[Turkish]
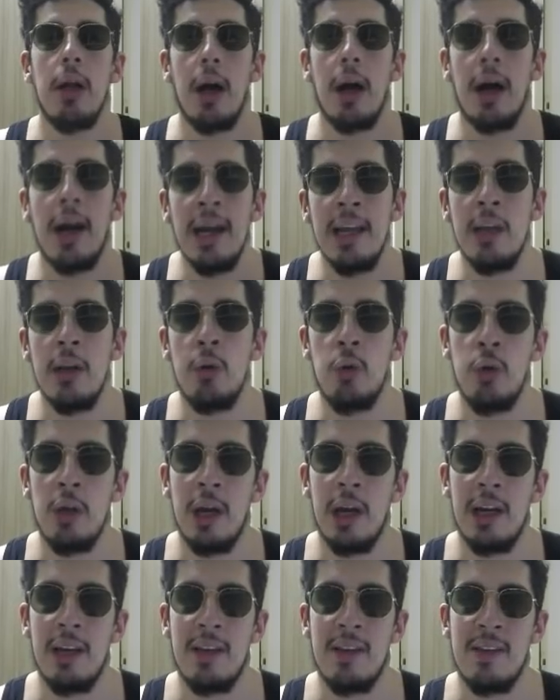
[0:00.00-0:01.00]
aynı
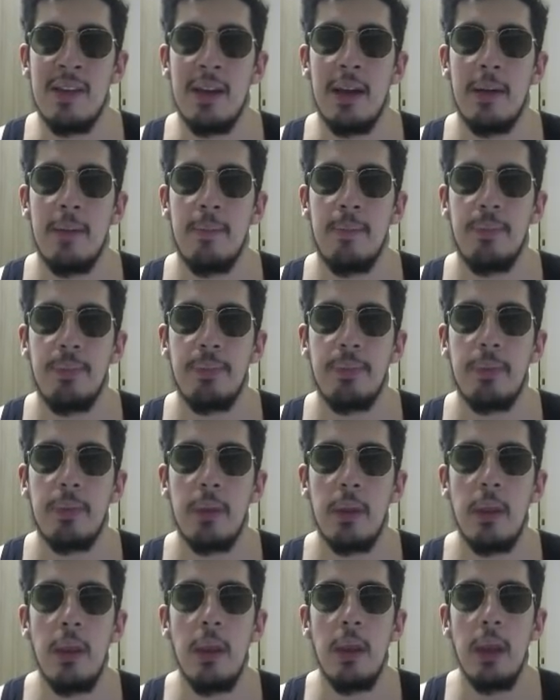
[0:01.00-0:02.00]
dünya ikisi de.
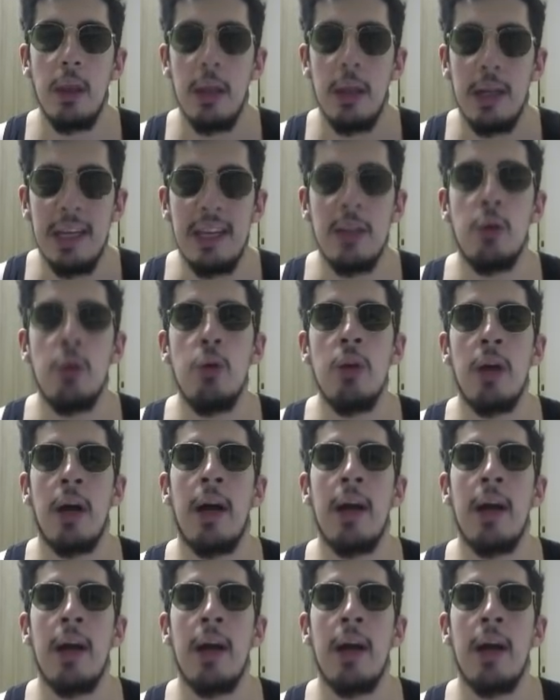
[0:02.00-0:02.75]
İki dünya